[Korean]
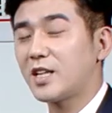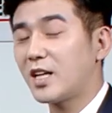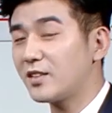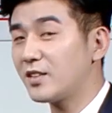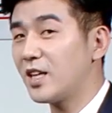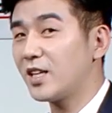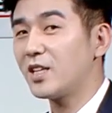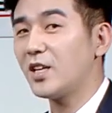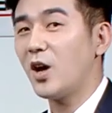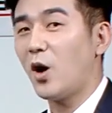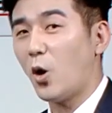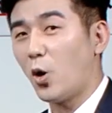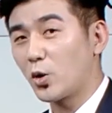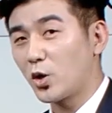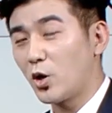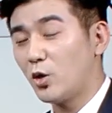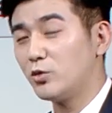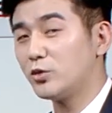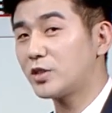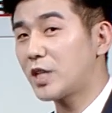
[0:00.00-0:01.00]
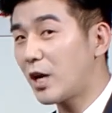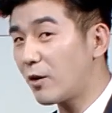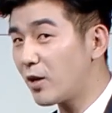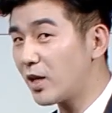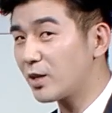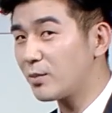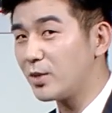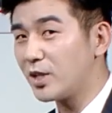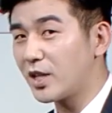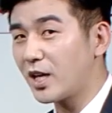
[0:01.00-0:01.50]
상당히 어려운
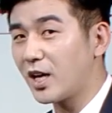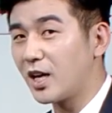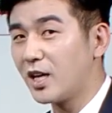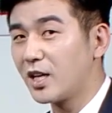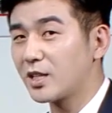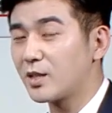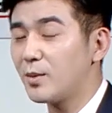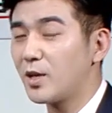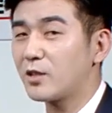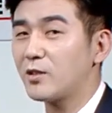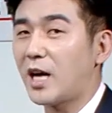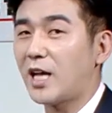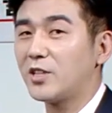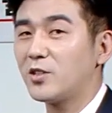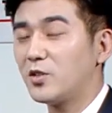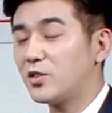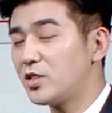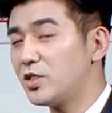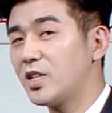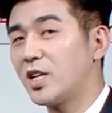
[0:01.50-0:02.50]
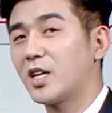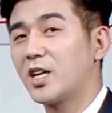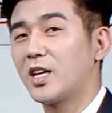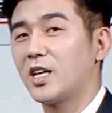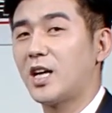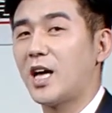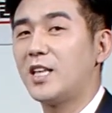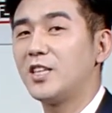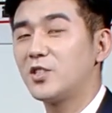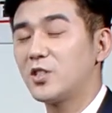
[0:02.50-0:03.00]
상황입니다. 그만큼 안전진단,
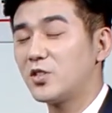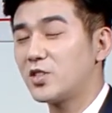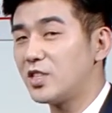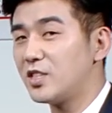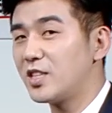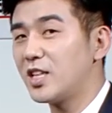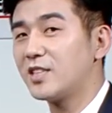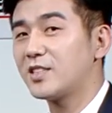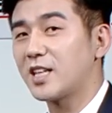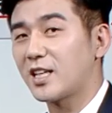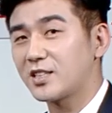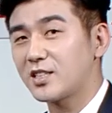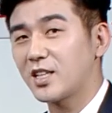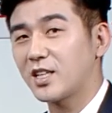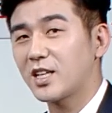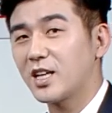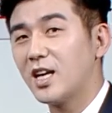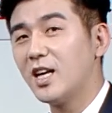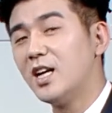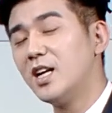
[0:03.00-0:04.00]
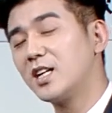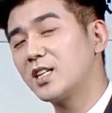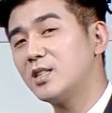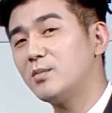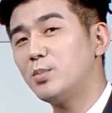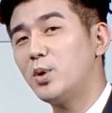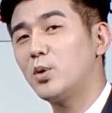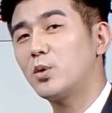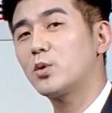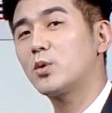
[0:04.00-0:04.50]
안전진단 자체가
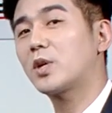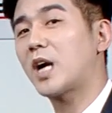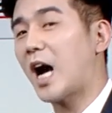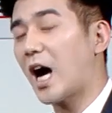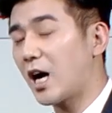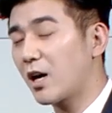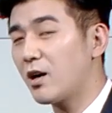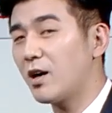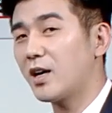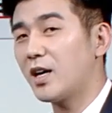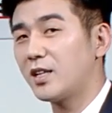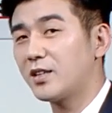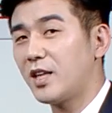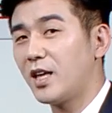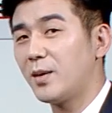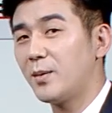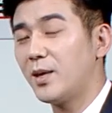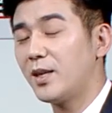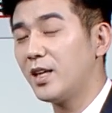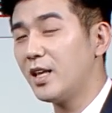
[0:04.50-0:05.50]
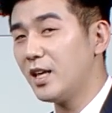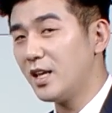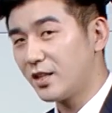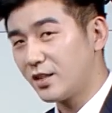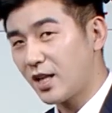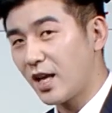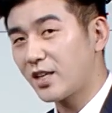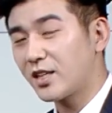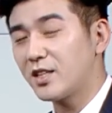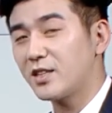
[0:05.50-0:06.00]
큰 폭으로 강화가 되,
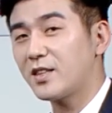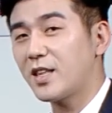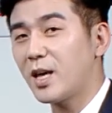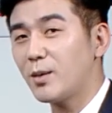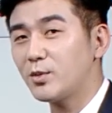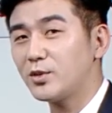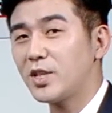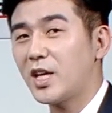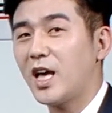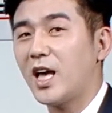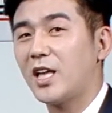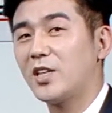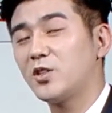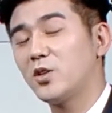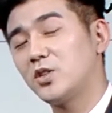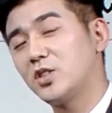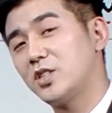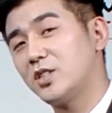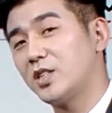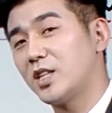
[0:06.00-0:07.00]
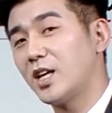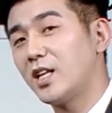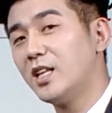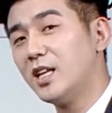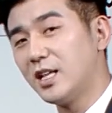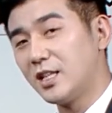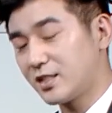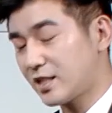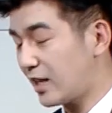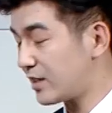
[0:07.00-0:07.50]
됐기 때문에 안전진단
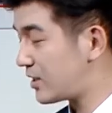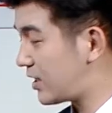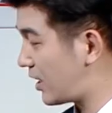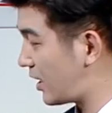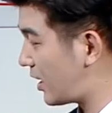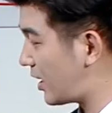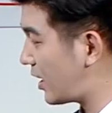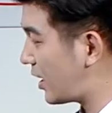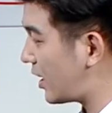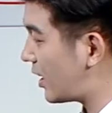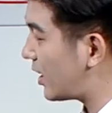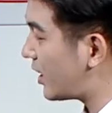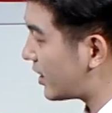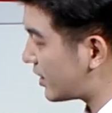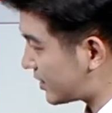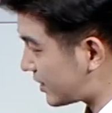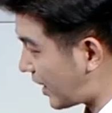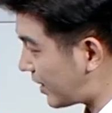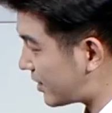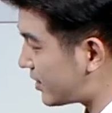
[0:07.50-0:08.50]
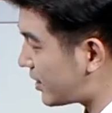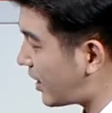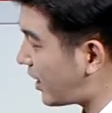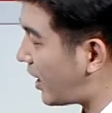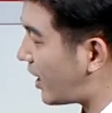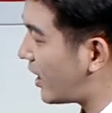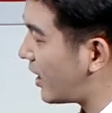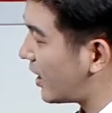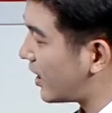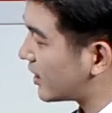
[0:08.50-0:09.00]
자체,
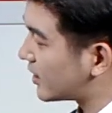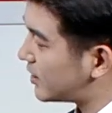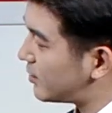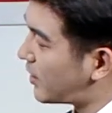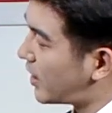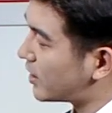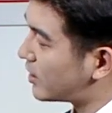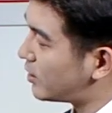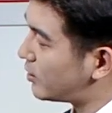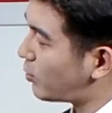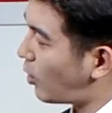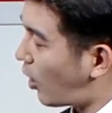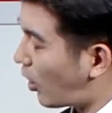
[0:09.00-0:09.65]
자체 그만큼